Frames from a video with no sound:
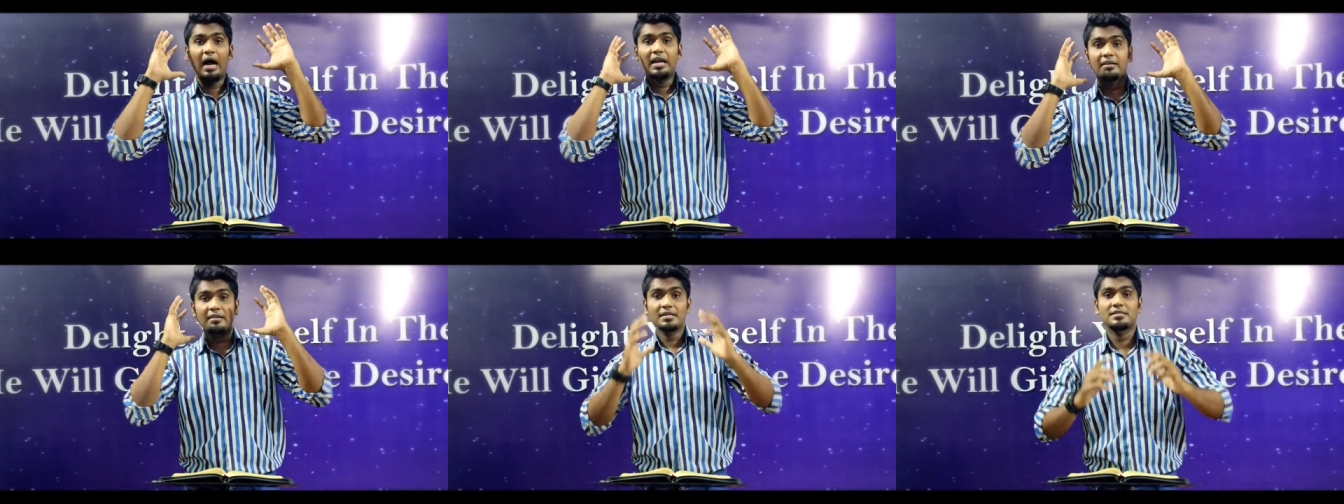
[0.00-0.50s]

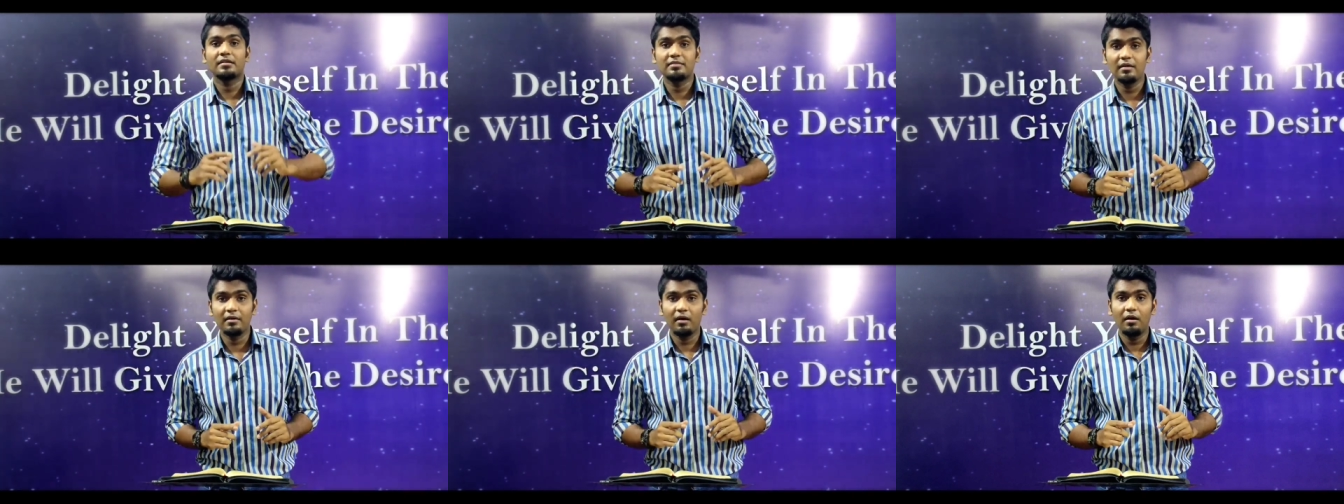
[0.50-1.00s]
அலறுதல்
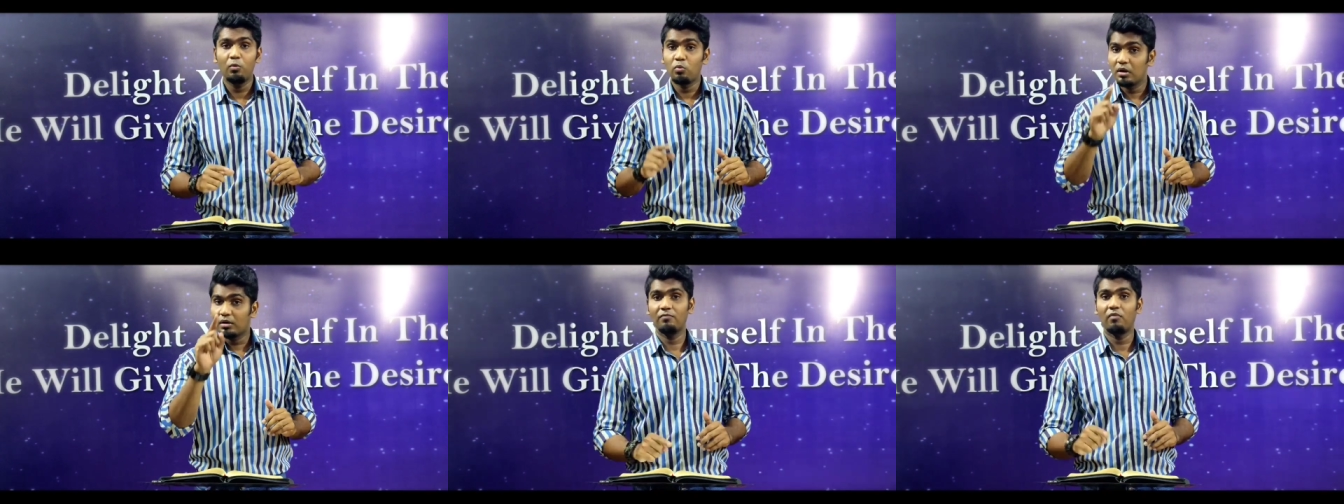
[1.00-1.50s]
சத்தங்கள்
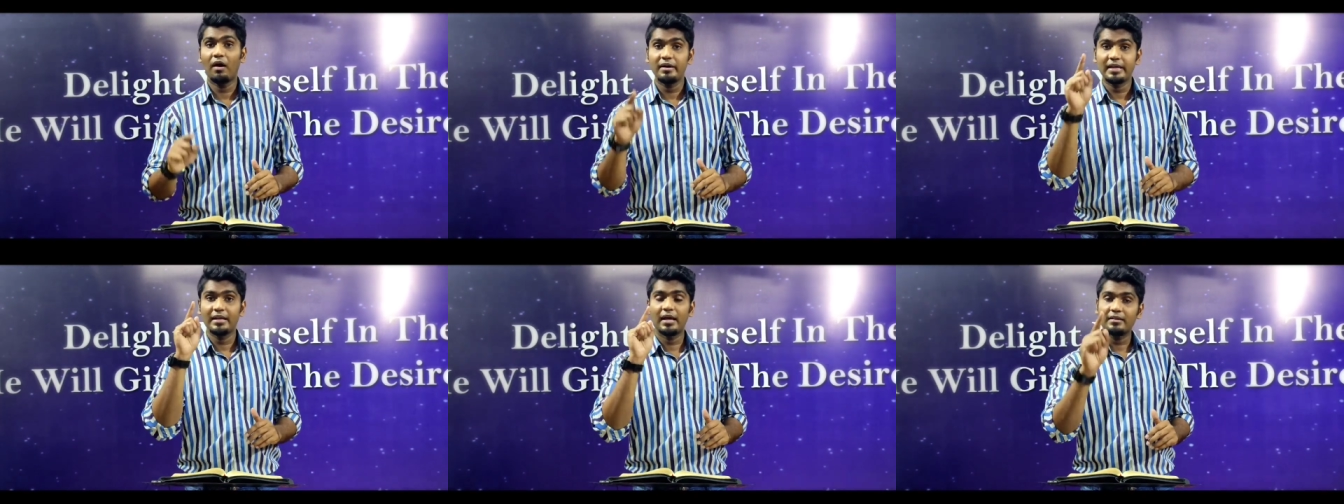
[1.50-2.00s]
உங்களுக்கு
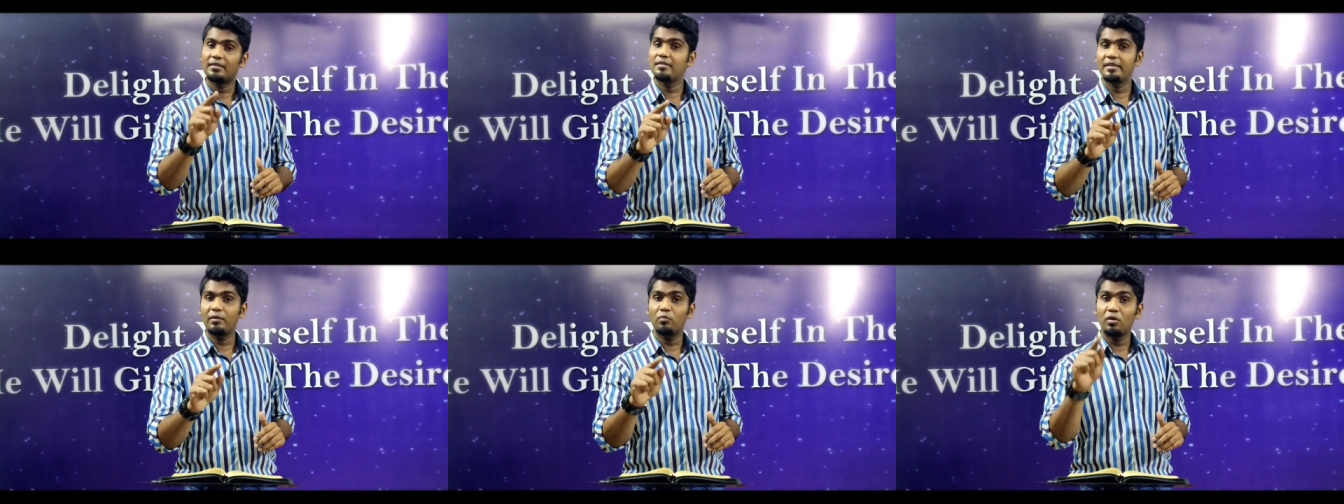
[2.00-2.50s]
வாழ்க்கையின்
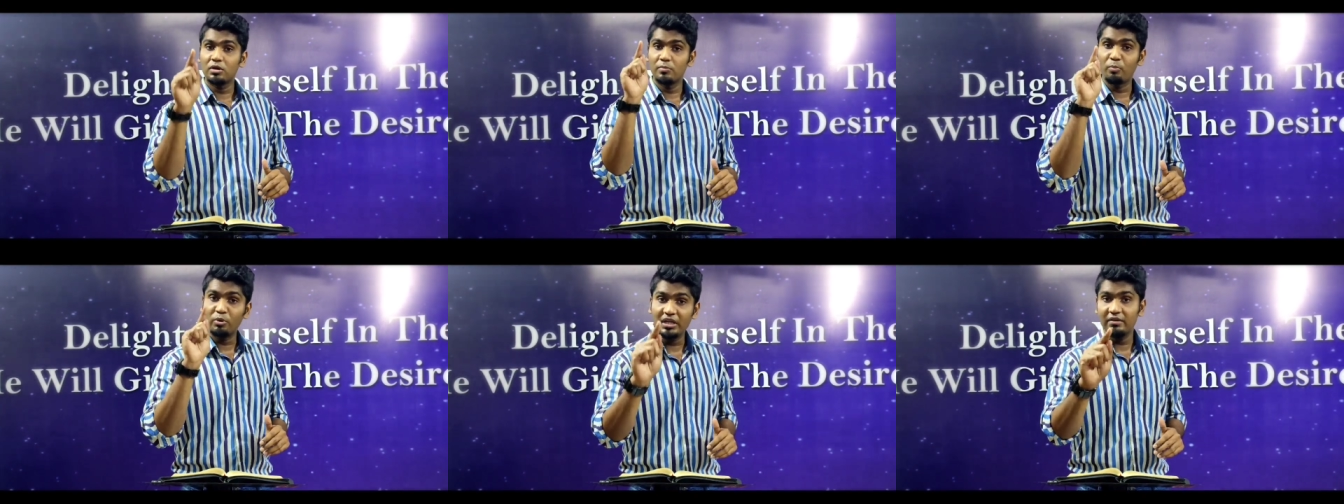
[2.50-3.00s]
அர்த்தத்தை
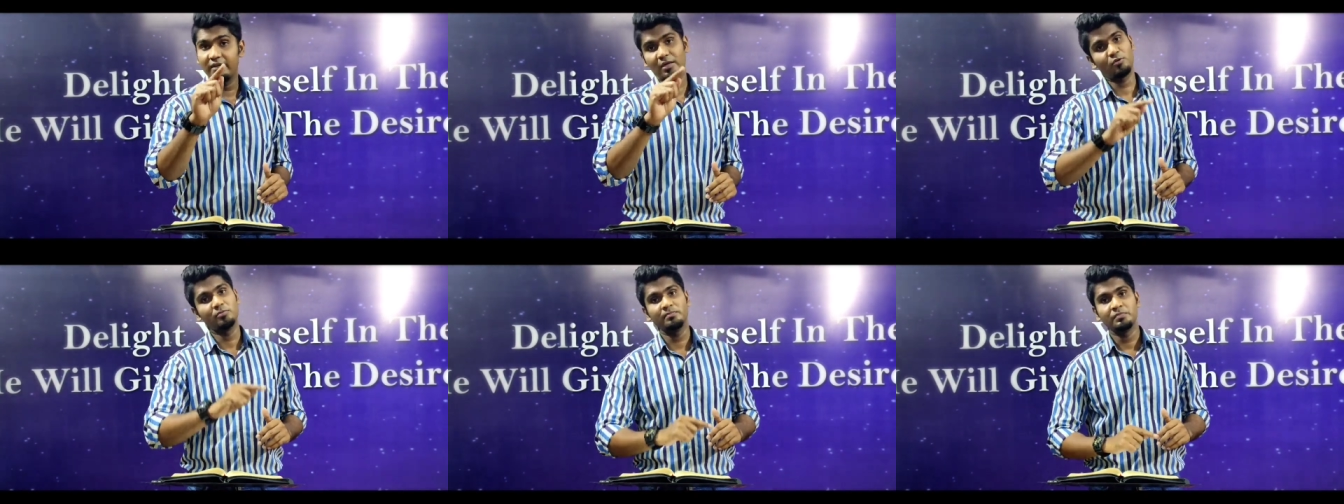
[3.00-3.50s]
உங்களுக்கு புரிய
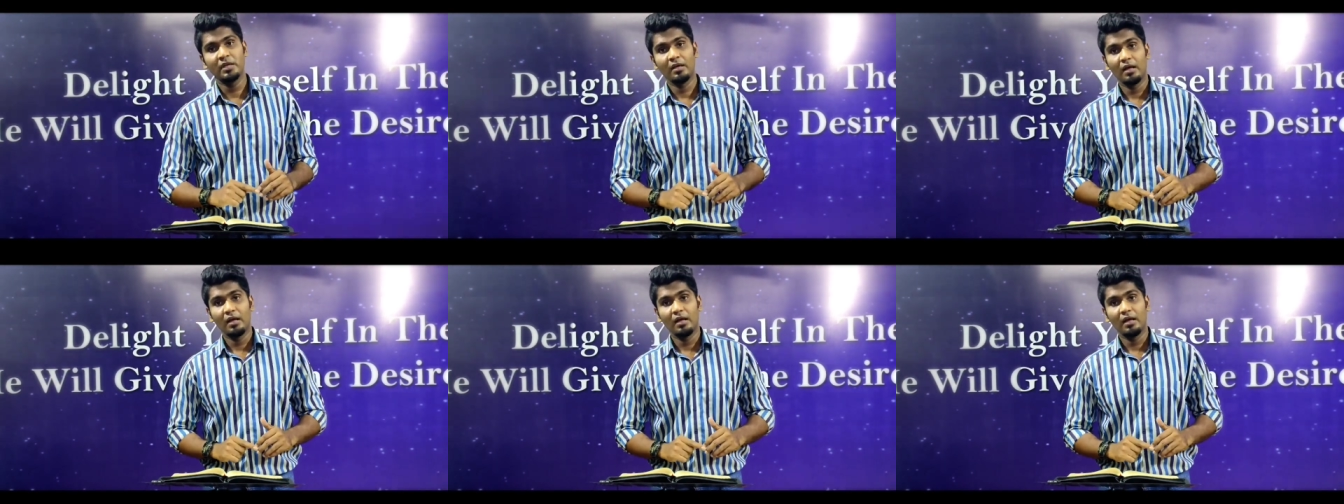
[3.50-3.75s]
வைக்கும்